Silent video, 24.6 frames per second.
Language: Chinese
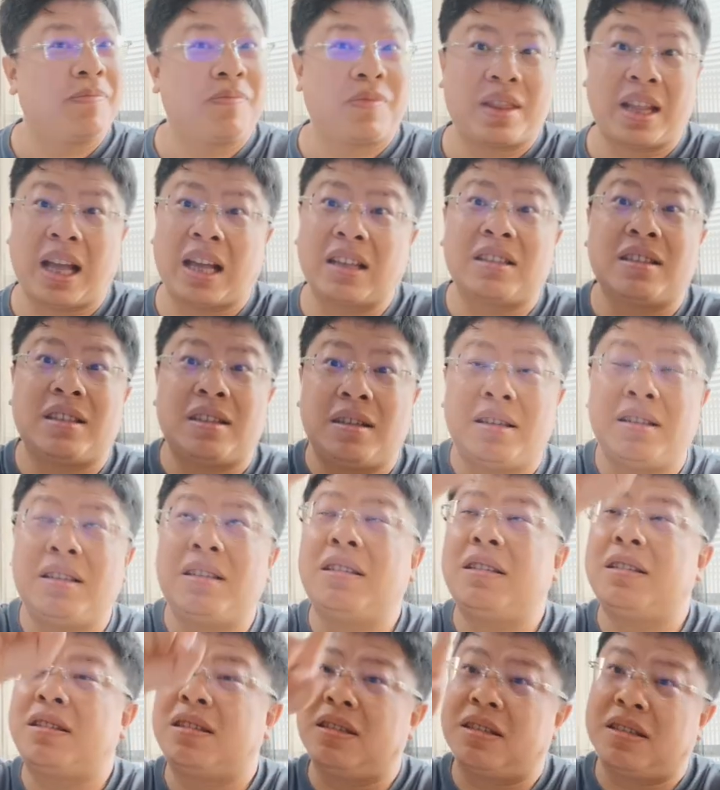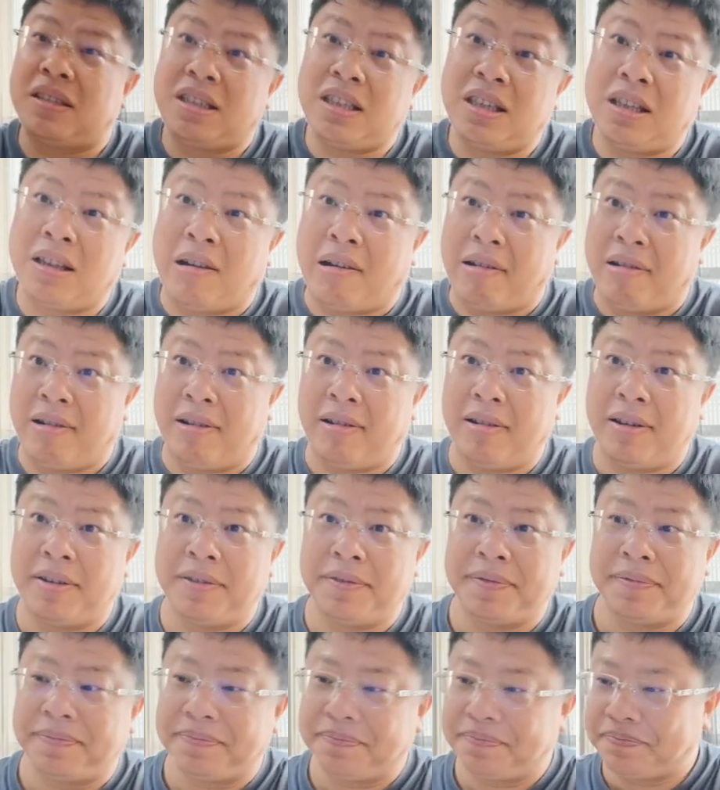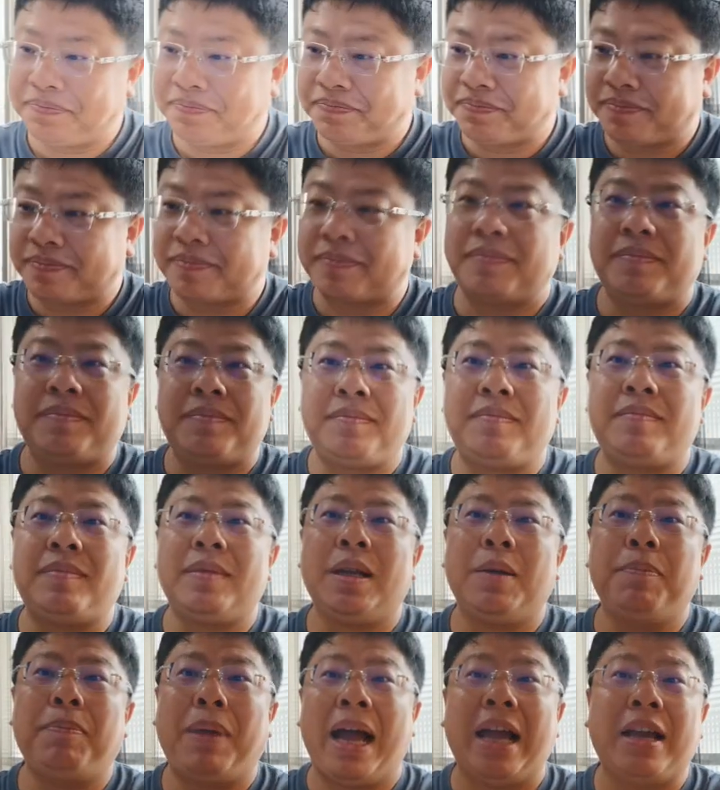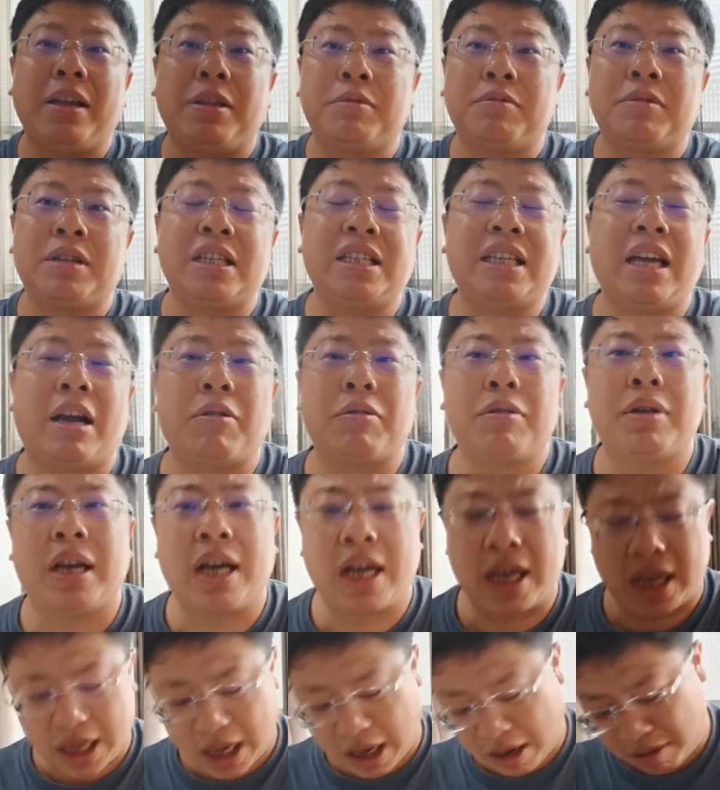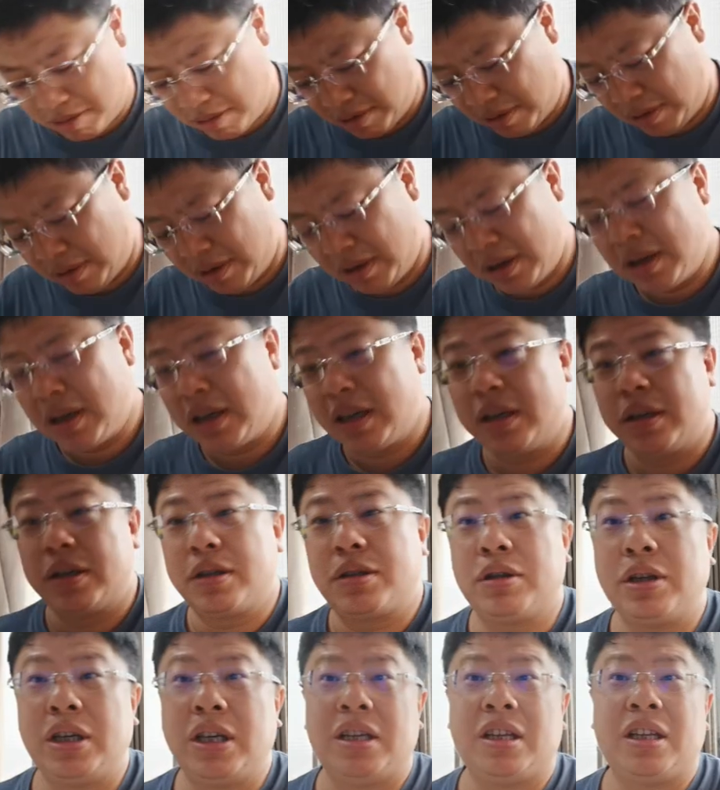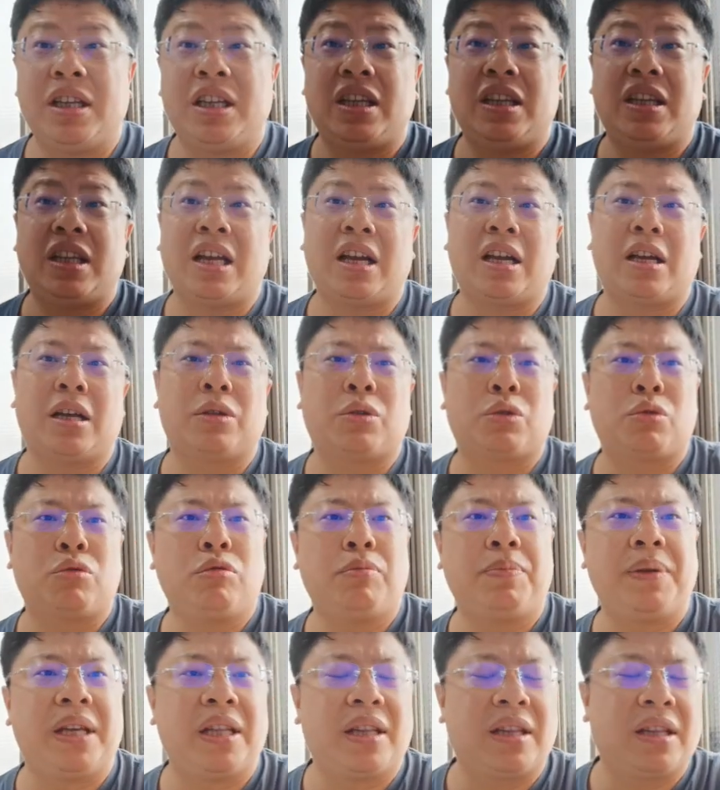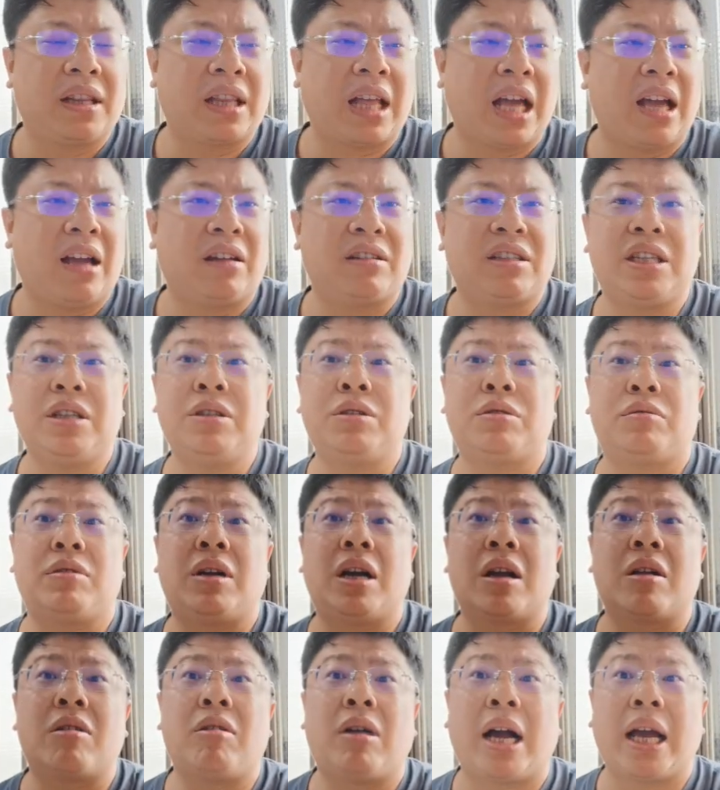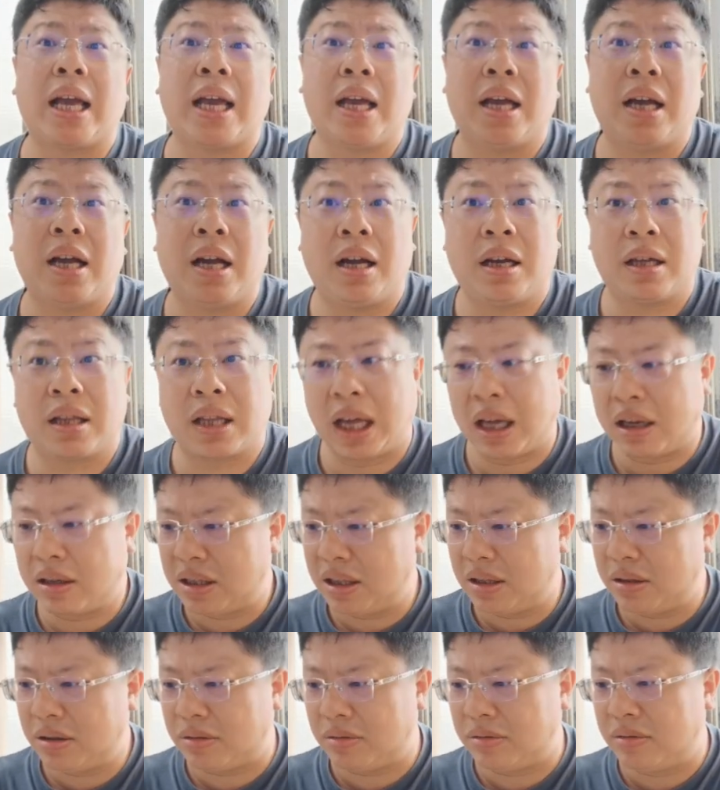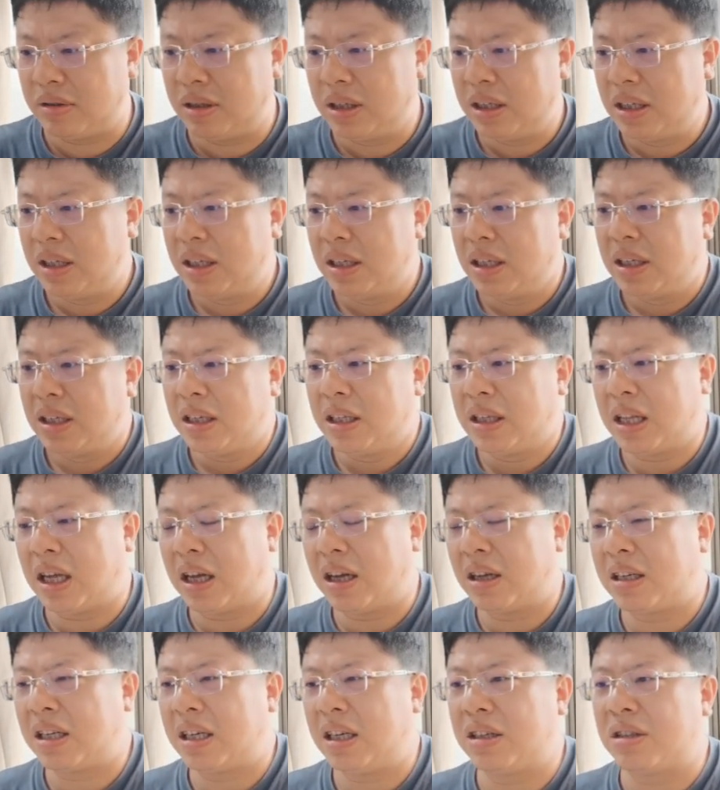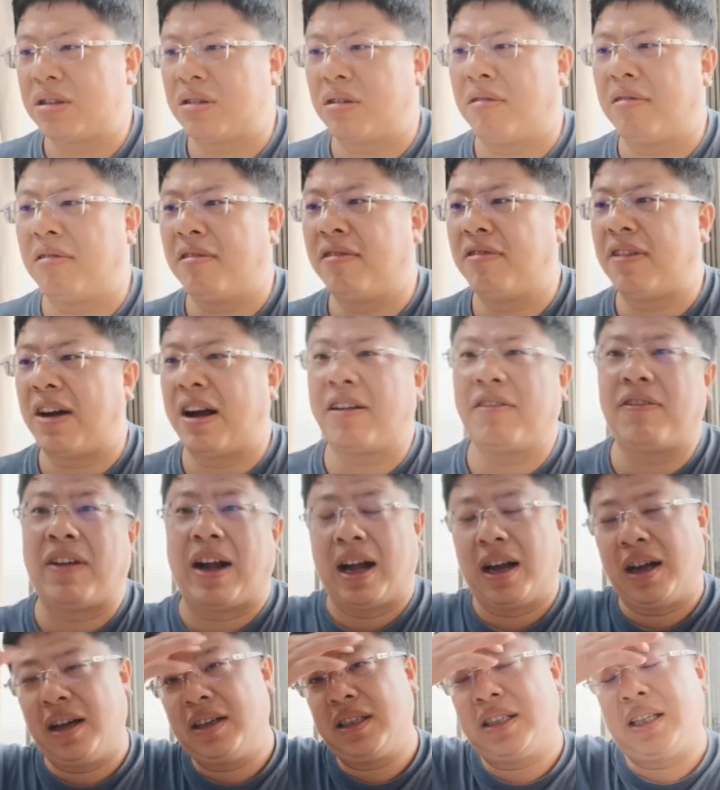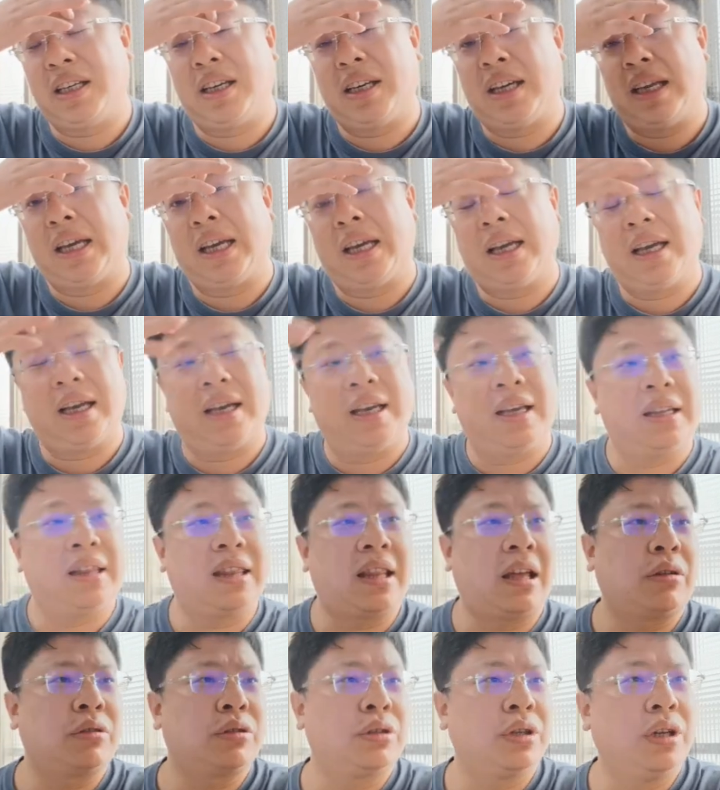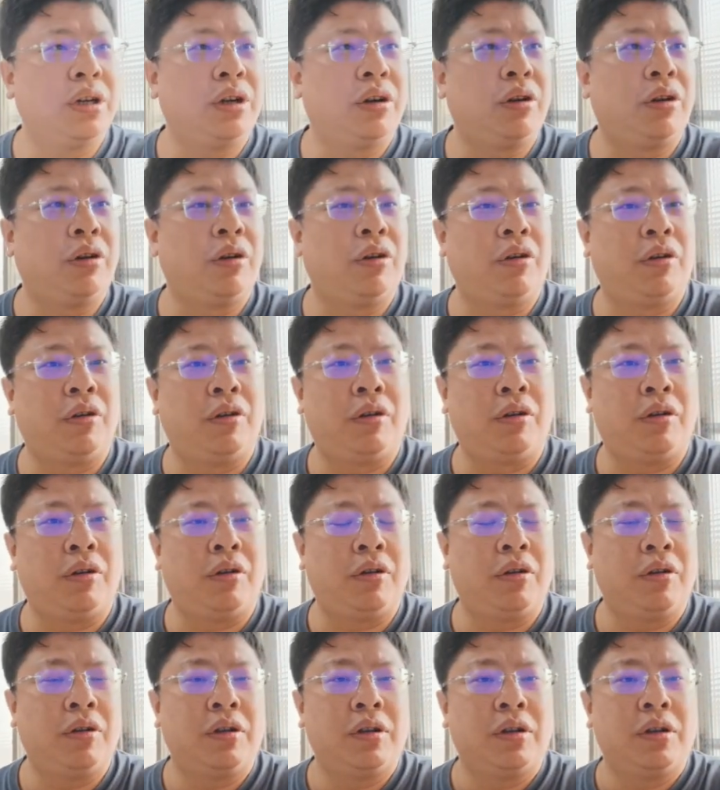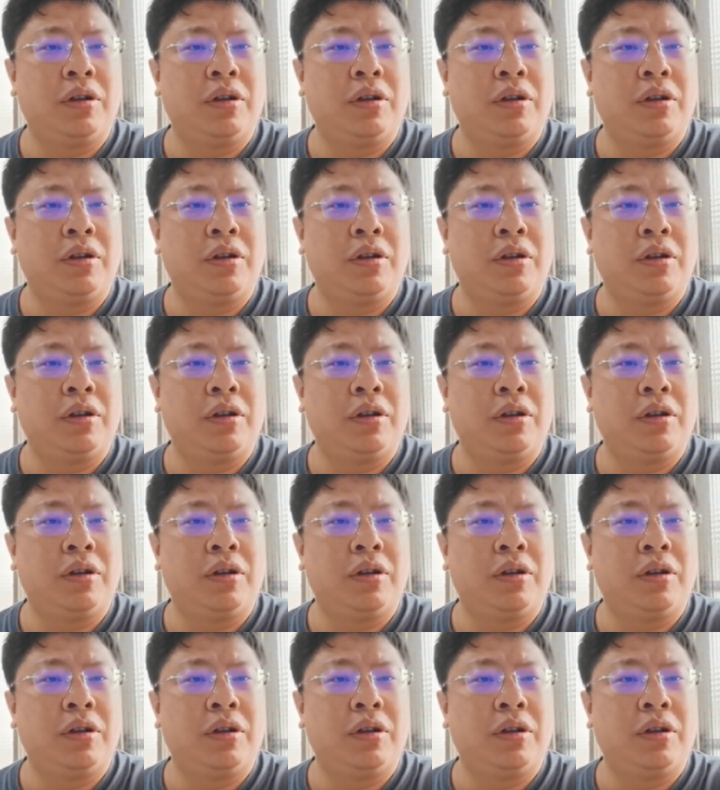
他是子系统，排毒的效率很高，所以你那个毒品他要清除很快啊，他要清除。那各种方法，而且到最后，